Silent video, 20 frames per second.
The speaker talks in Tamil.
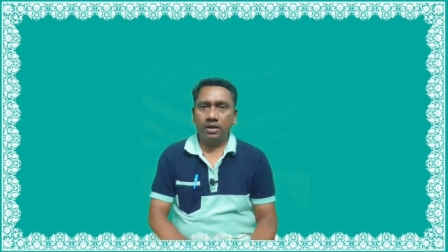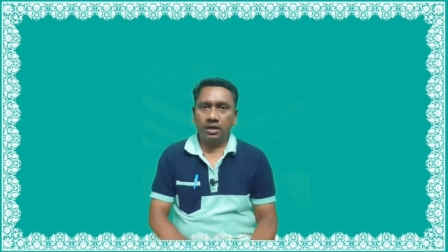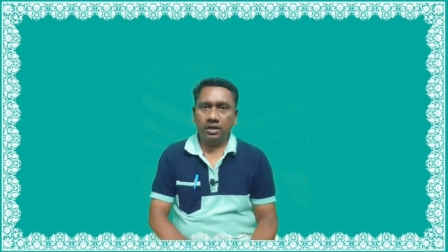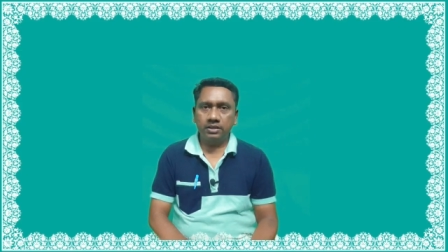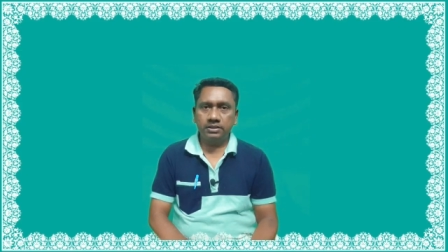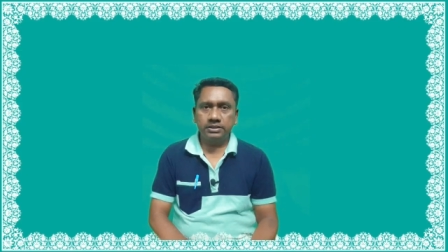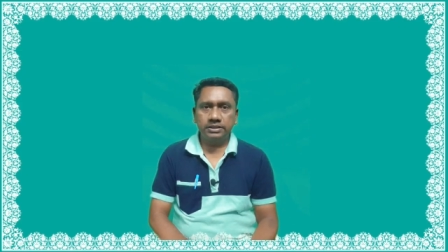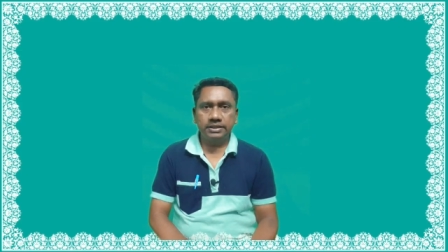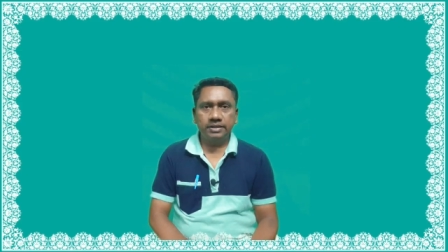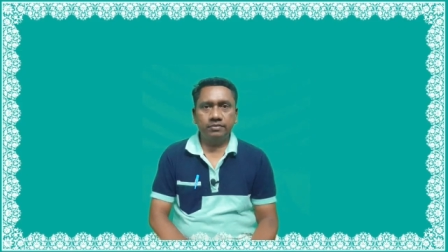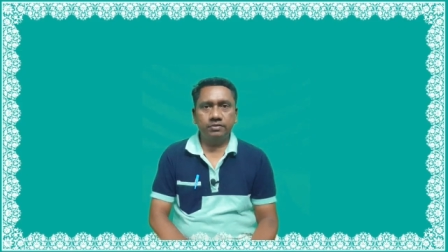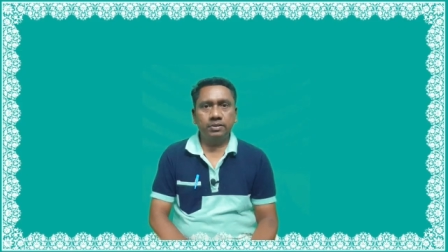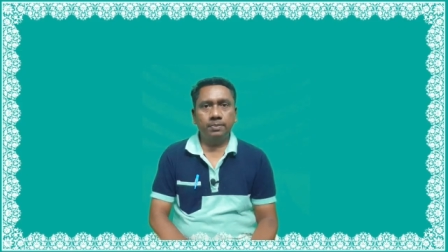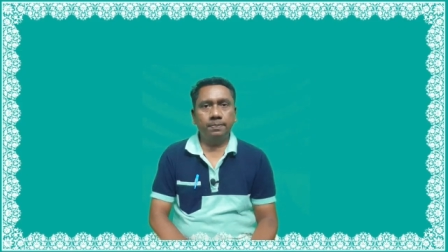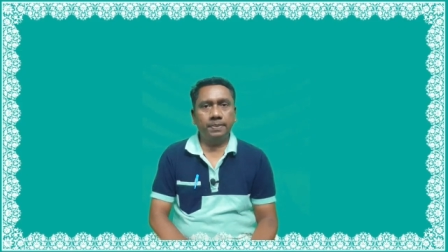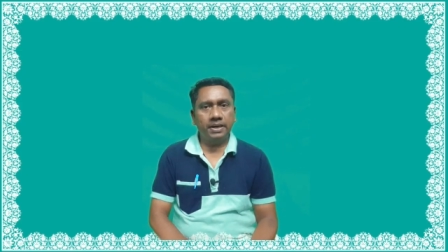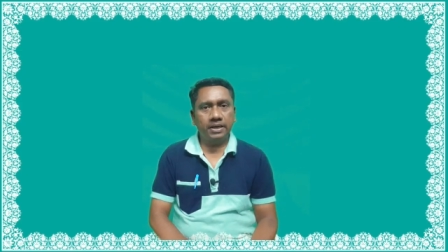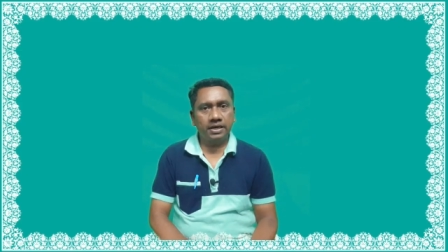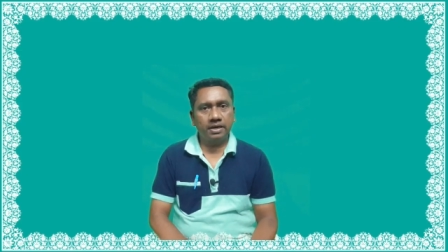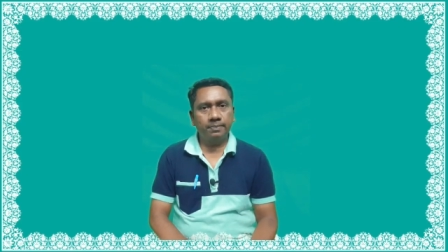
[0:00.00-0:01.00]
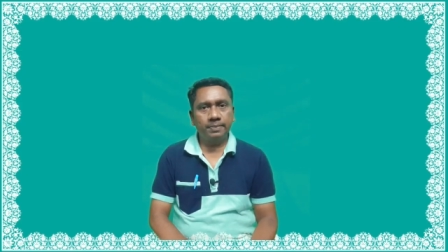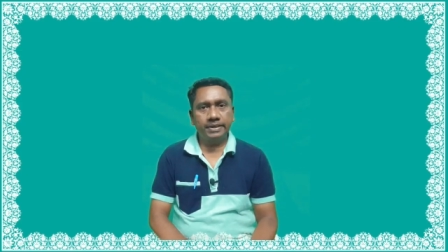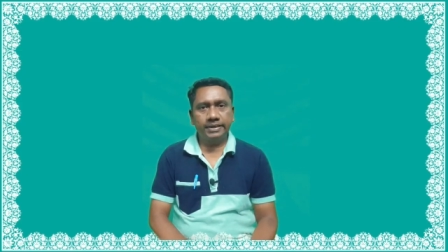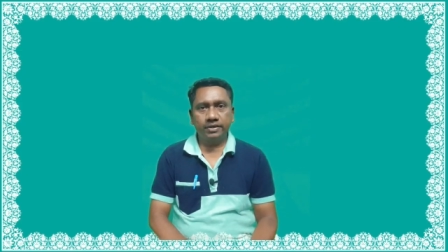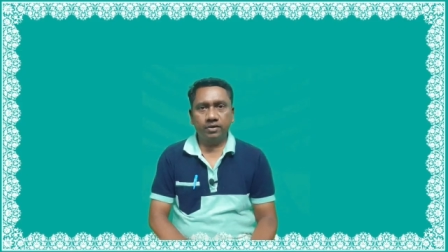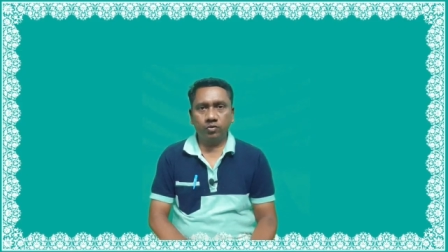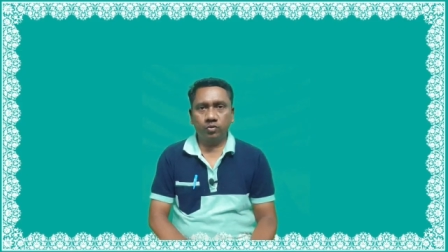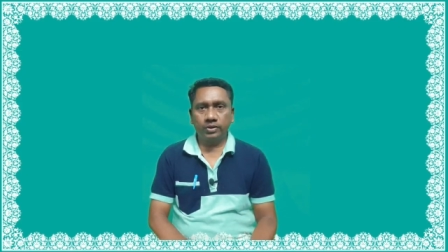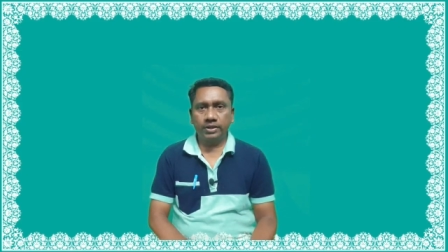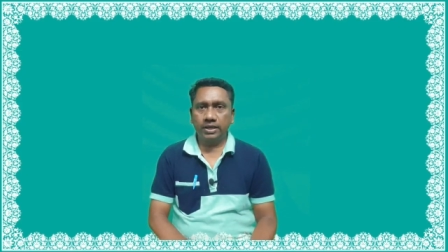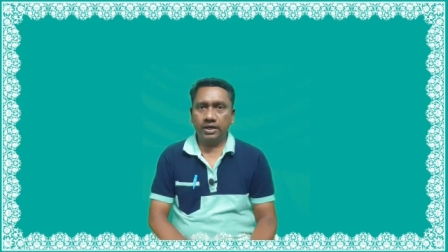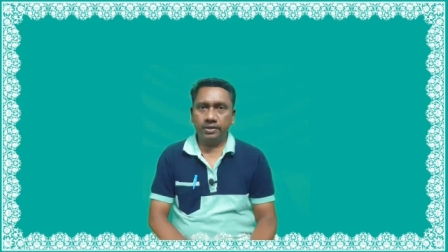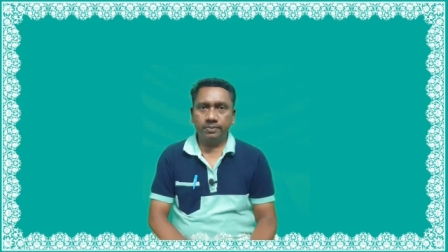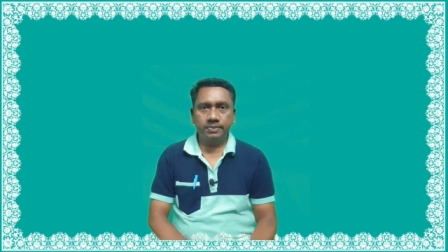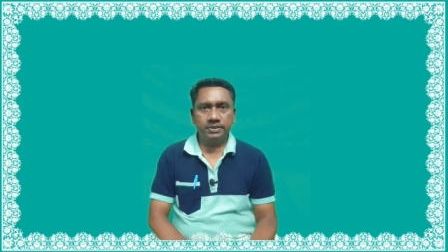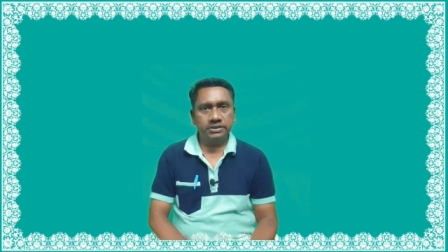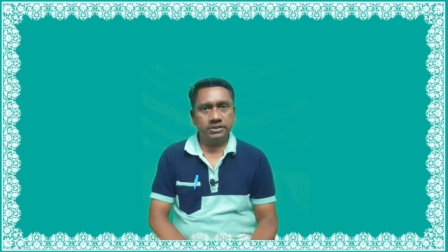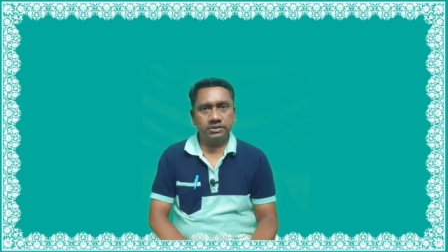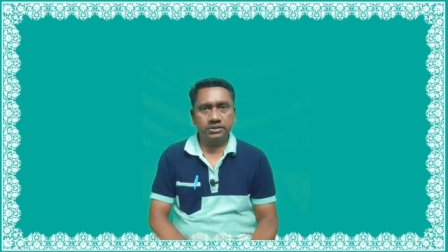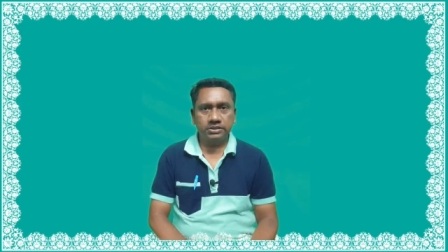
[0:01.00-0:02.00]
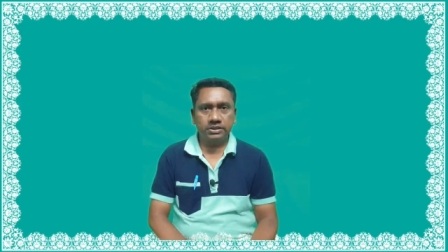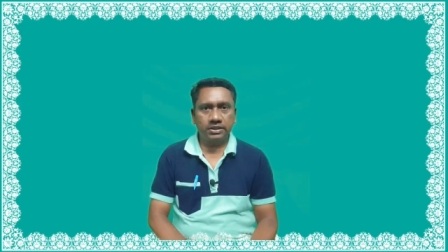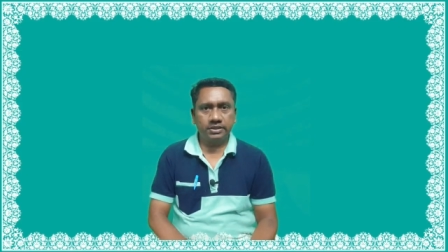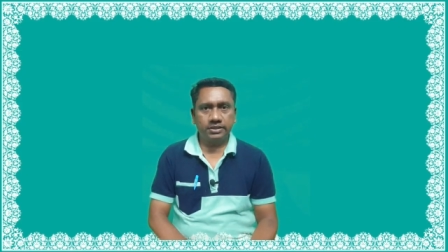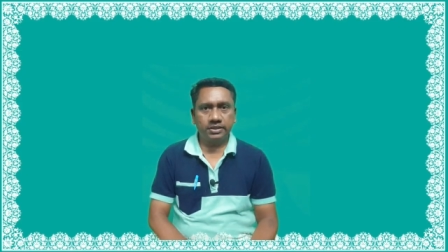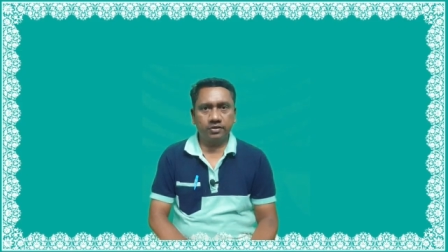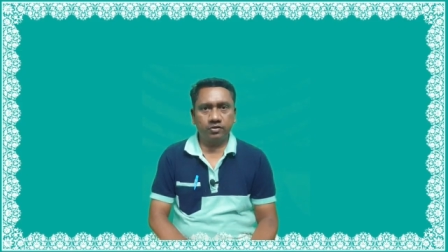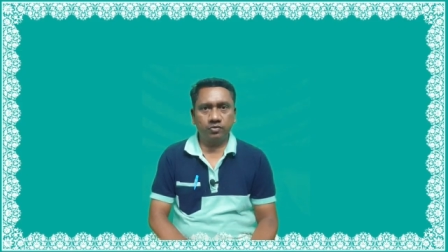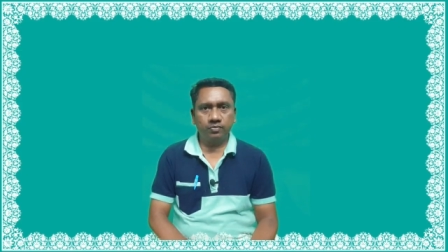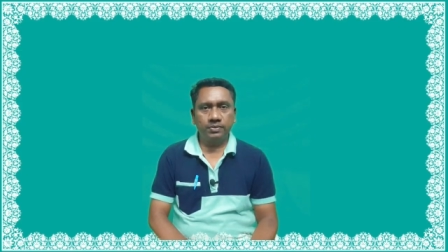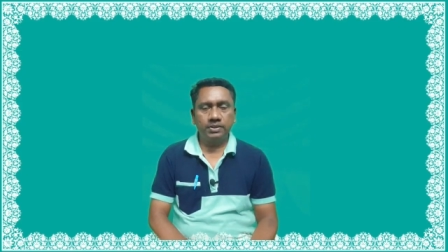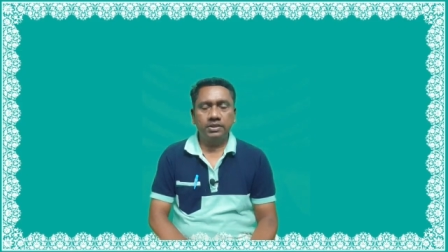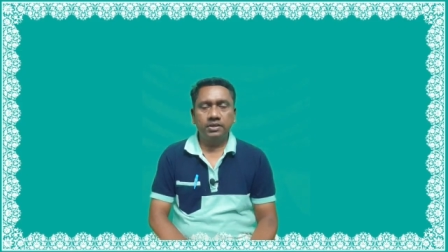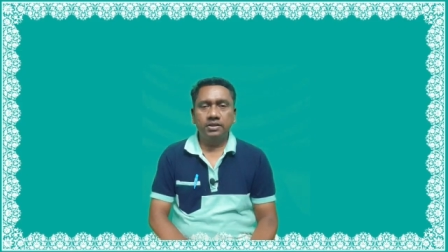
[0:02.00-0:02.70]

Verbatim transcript: அடுத்ததாக வந்து பேராமெடிக்கலுக்குரிய அட்மிஷன் ஸ்டார்ட் ஆகும்